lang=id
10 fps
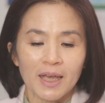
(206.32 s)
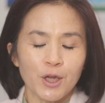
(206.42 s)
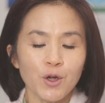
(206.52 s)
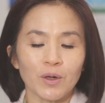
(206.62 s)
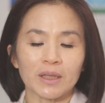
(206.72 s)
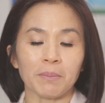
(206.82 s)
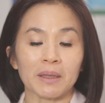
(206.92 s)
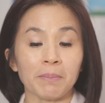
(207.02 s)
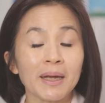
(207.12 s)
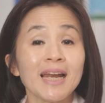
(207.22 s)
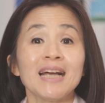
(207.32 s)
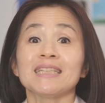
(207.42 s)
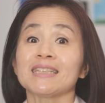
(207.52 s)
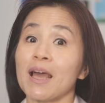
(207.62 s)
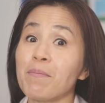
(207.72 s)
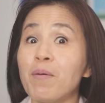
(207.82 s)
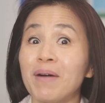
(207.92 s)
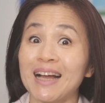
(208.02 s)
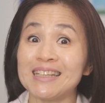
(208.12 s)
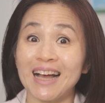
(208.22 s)
Yuk teman-teman, saya mau
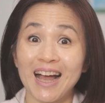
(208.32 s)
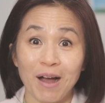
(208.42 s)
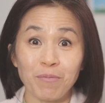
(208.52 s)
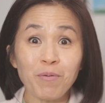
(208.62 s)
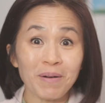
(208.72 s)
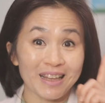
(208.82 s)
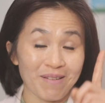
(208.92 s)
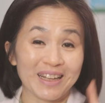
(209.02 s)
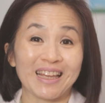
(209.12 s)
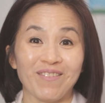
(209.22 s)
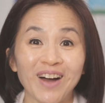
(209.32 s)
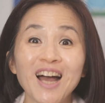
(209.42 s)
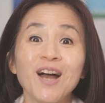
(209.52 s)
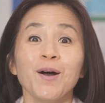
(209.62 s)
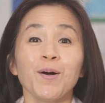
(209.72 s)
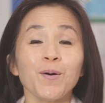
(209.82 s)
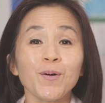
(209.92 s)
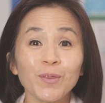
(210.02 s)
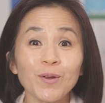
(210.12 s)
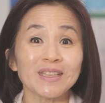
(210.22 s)
mengajak kamu pertama-tama
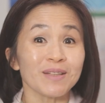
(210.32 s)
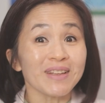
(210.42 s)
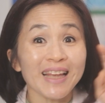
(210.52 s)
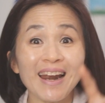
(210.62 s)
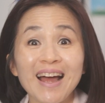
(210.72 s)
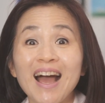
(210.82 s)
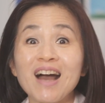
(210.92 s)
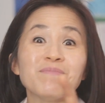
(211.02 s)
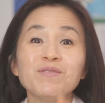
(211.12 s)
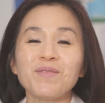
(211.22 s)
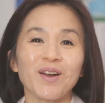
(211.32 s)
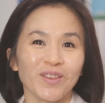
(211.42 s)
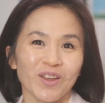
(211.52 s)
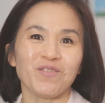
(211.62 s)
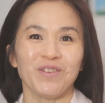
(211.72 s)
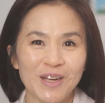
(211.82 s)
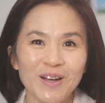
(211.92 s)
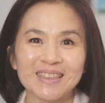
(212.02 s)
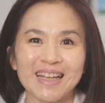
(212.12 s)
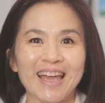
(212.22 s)
untuk sementara kamu menonton
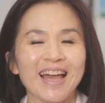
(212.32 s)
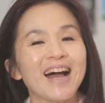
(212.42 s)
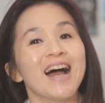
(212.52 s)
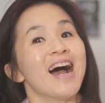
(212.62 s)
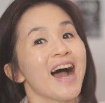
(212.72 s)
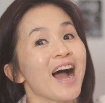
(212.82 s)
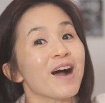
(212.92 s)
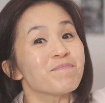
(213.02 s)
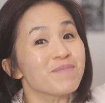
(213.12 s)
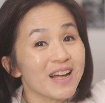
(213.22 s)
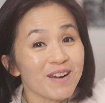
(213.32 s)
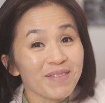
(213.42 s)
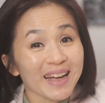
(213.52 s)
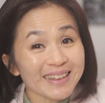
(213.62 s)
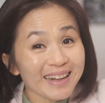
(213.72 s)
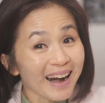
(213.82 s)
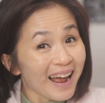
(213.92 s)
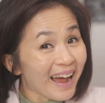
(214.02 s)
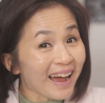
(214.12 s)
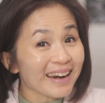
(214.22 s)
video saya ambil
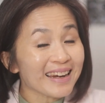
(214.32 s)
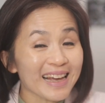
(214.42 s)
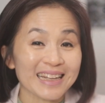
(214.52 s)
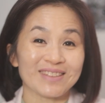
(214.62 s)
meteran yang